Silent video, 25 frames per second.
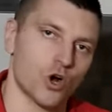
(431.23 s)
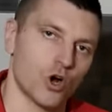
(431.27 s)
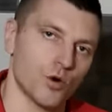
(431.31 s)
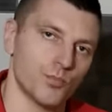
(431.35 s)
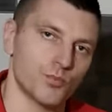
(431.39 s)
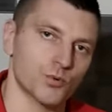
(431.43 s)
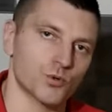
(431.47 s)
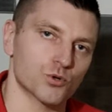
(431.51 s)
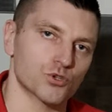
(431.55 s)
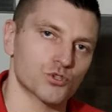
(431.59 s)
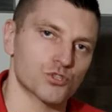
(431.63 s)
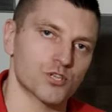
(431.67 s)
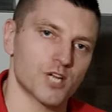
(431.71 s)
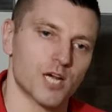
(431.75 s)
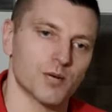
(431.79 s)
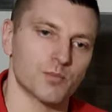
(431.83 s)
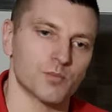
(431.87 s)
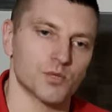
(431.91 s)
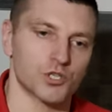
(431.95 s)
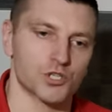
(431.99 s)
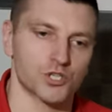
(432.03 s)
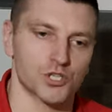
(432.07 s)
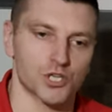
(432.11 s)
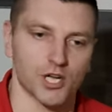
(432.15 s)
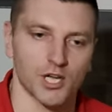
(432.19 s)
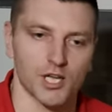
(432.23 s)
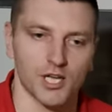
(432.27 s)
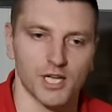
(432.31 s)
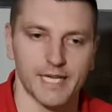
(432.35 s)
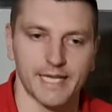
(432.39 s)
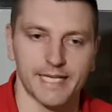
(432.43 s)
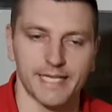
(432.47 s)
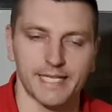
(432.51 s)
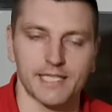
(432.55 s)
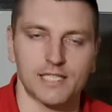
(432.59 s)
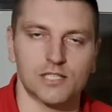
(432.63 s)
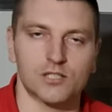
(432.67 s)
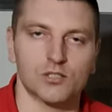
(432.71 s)
opróżniamy się
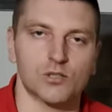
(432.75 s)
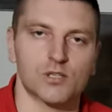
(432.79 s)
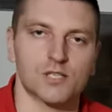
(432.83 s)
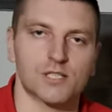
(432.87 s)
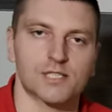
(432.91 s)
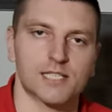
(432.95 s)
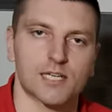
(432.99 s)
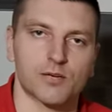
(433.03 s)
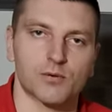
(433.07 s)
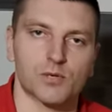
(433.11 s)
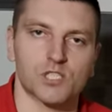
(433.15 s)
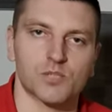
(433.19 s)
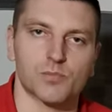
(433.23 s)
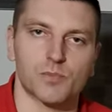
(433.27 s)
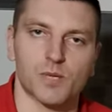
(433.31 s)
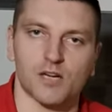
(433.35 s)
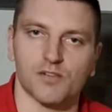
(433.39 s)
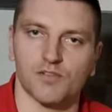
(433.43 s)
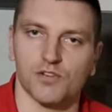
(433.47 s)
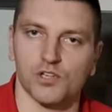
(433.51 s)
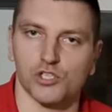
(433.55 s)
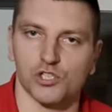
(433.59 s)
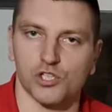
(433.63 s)
i to jest cała sprawa,